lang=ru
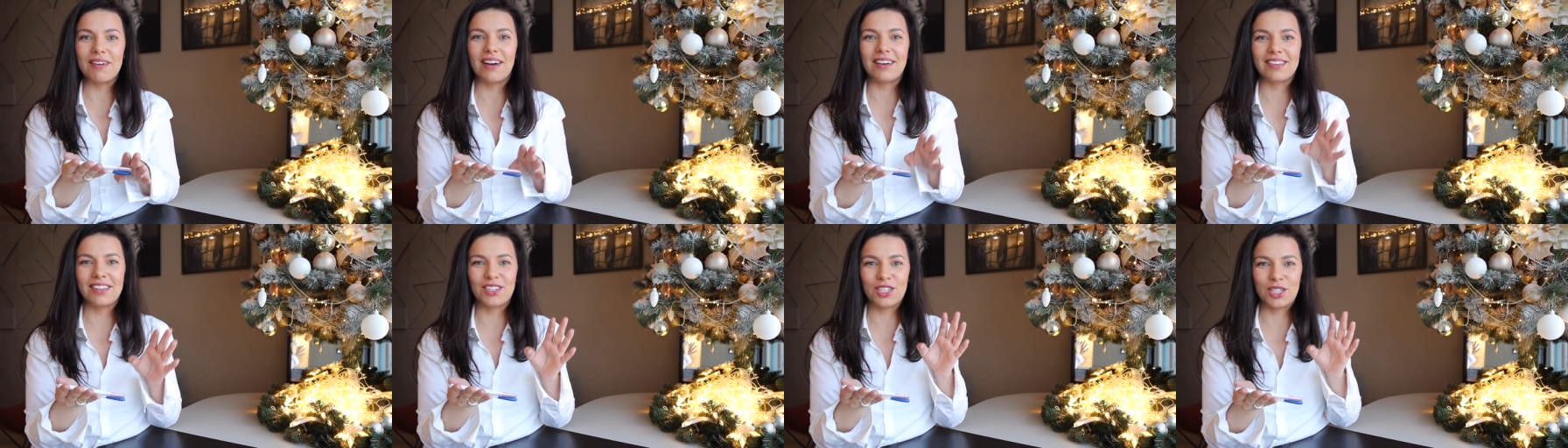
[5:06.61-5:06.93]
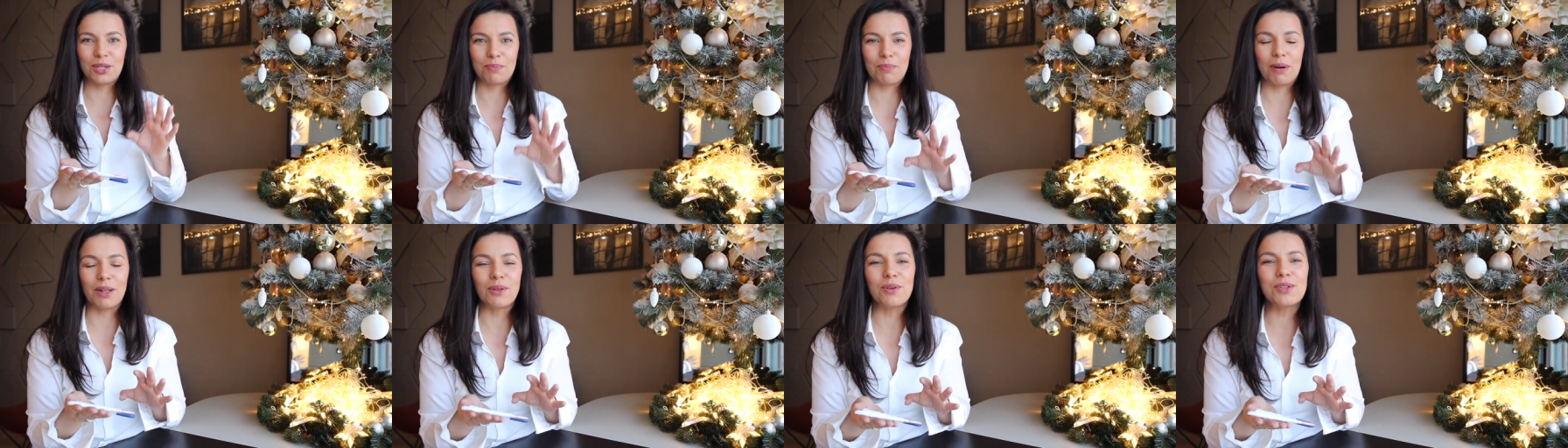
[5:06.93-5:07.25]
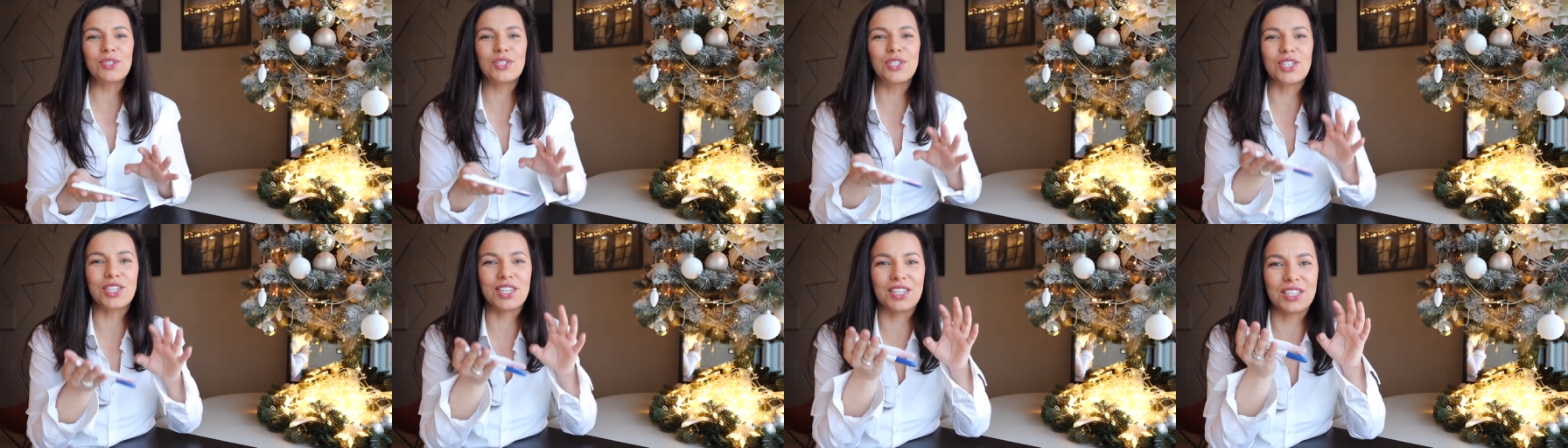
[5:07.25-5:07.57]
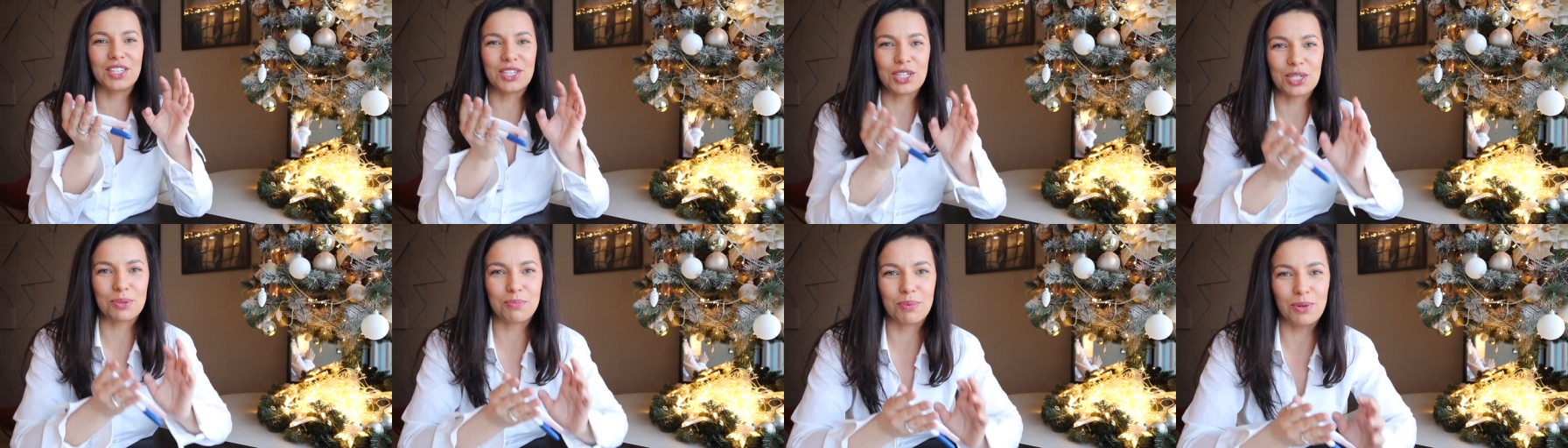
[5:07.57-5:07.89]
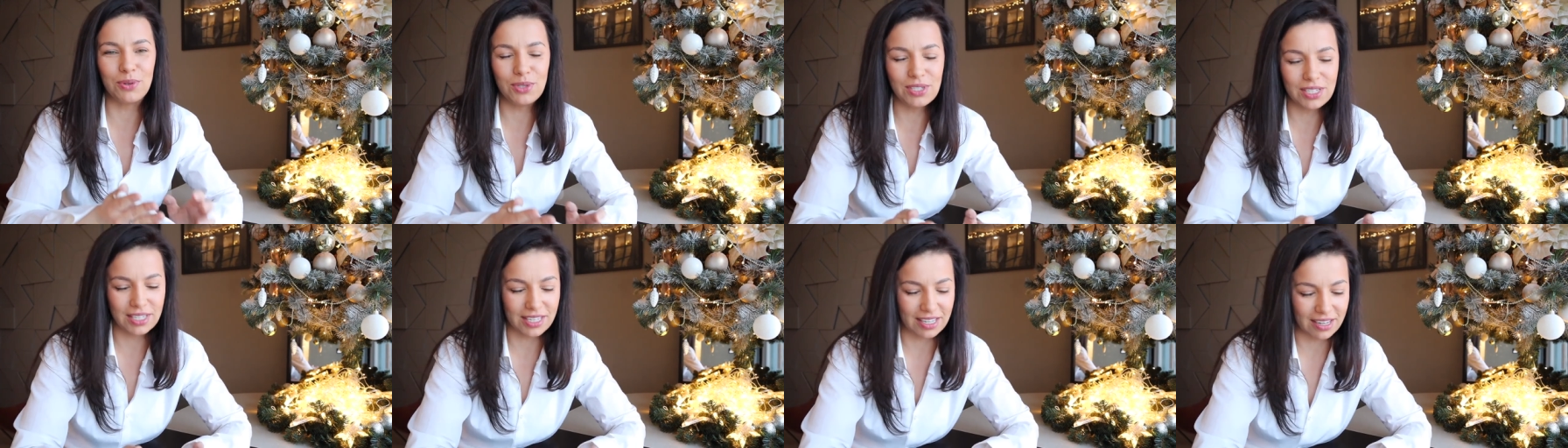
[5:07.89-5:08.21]
как наши полосочки, наши
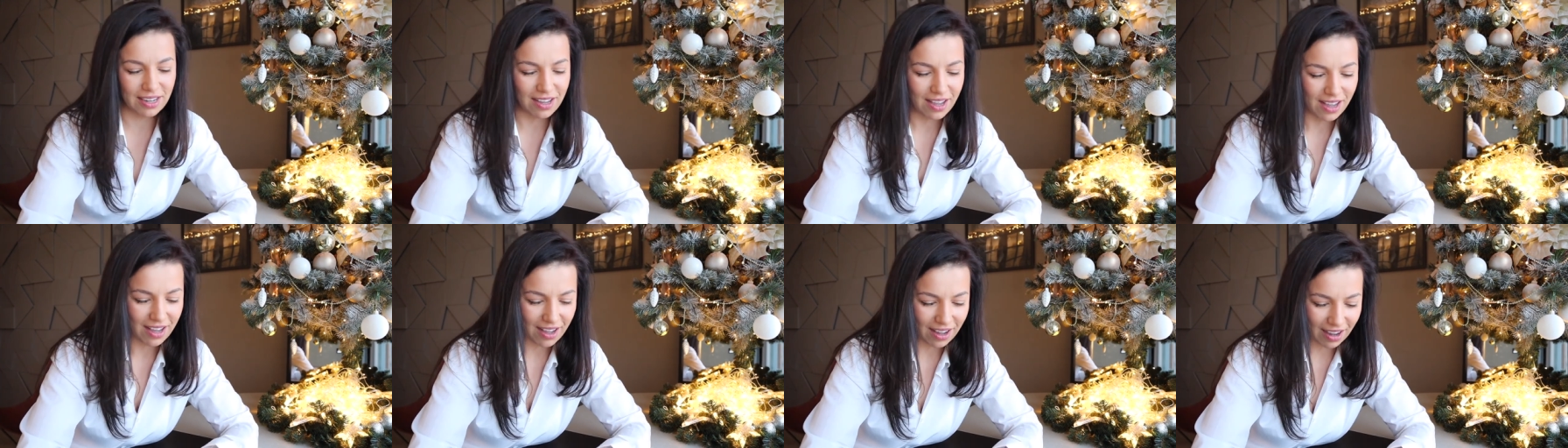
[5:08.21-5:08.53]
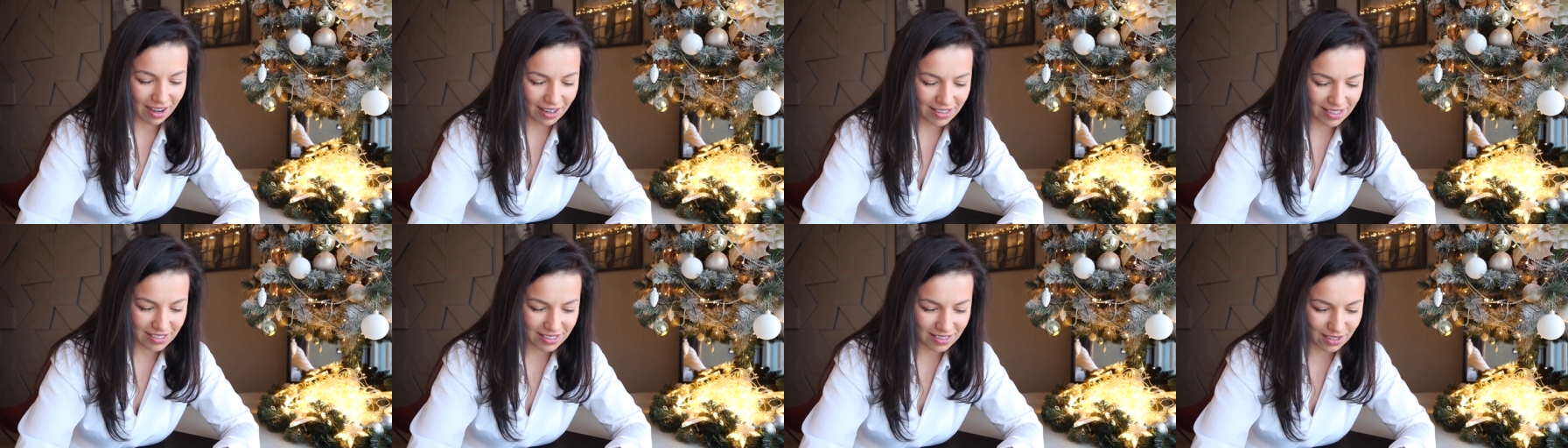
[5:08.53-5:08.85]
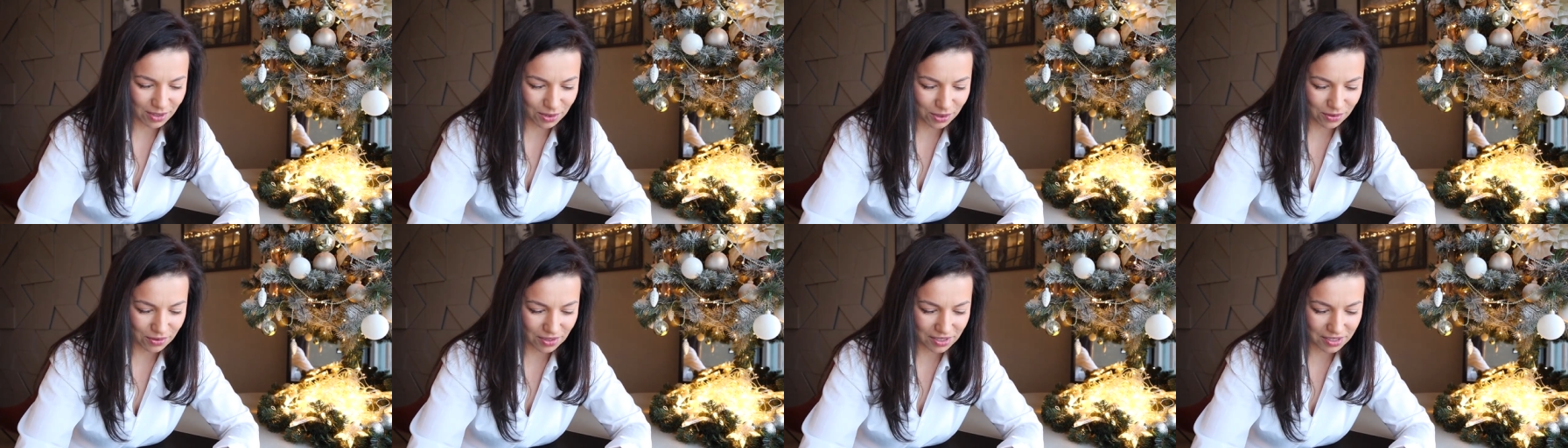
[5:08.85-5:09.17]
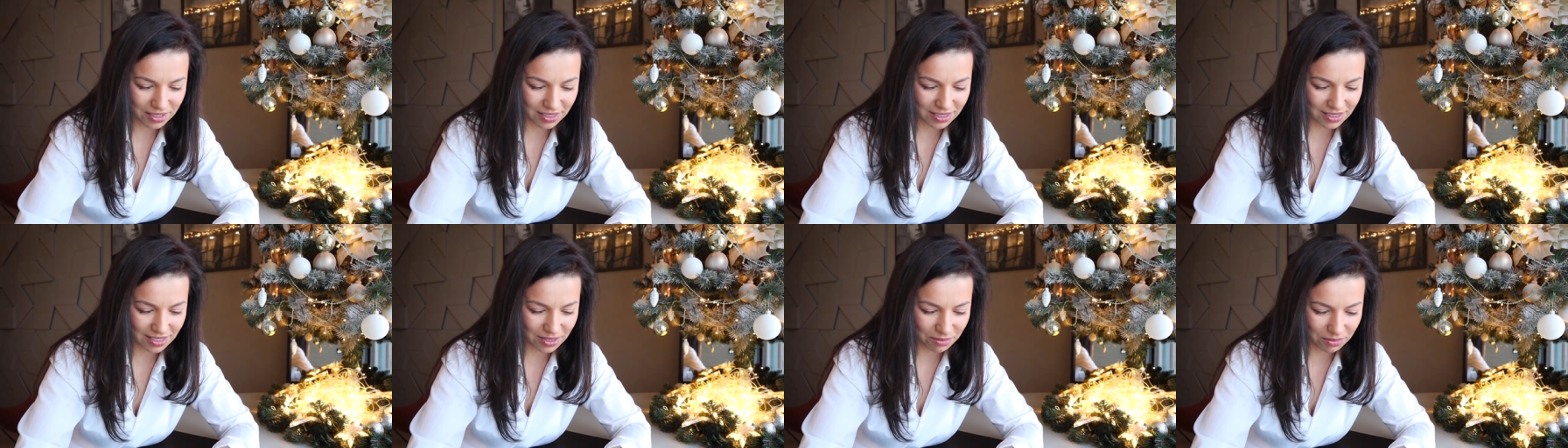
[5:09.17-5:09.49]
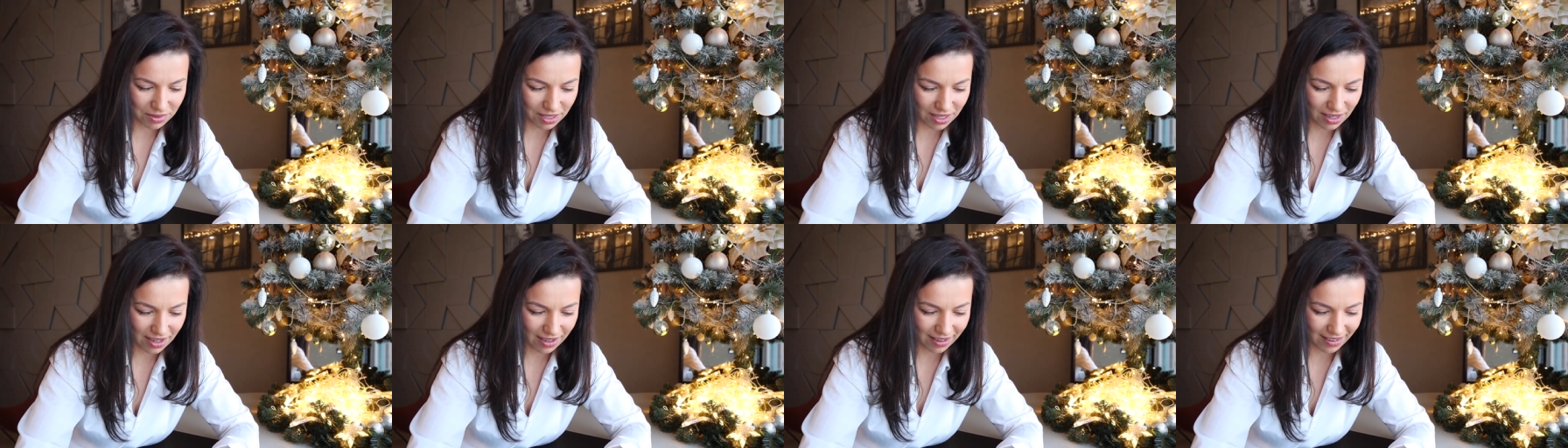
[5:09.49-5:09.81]
плюсики, они становятся
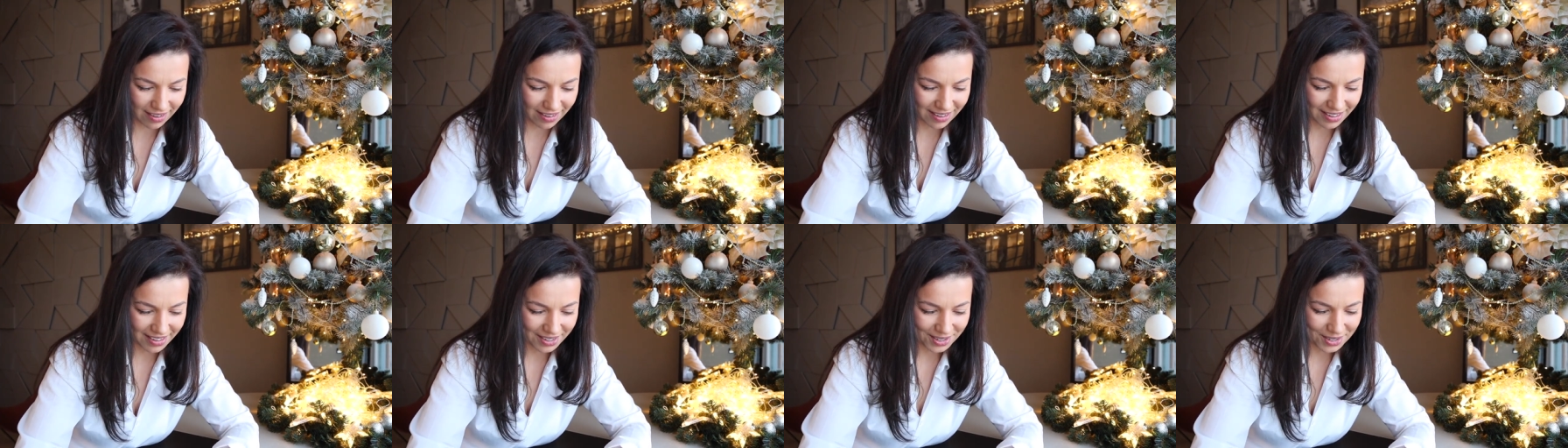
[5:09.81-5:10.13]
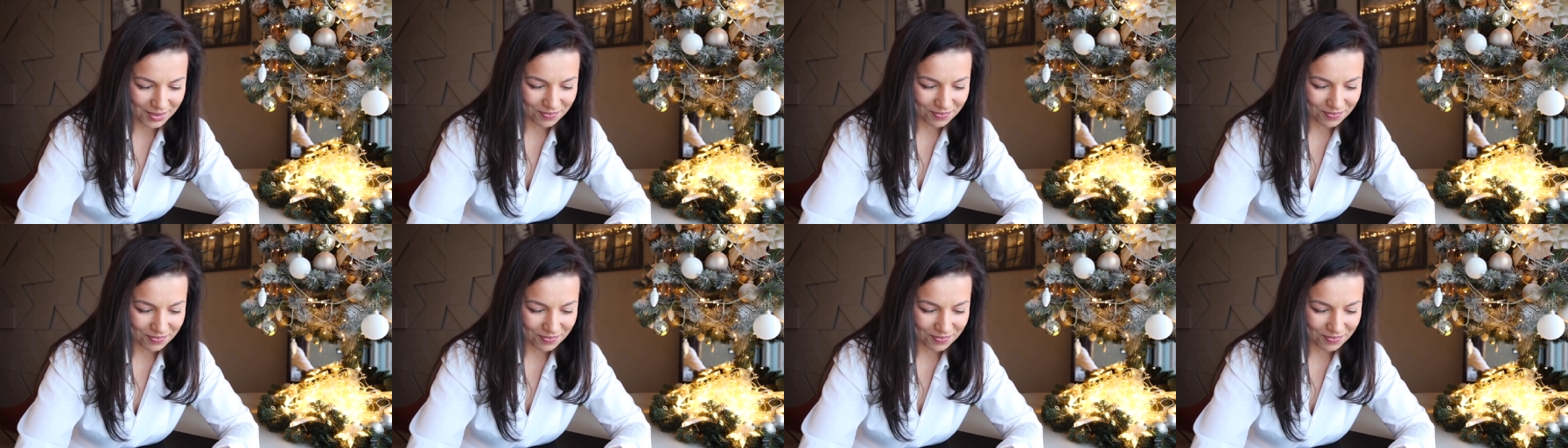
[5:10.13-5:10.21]
темнее сильнее,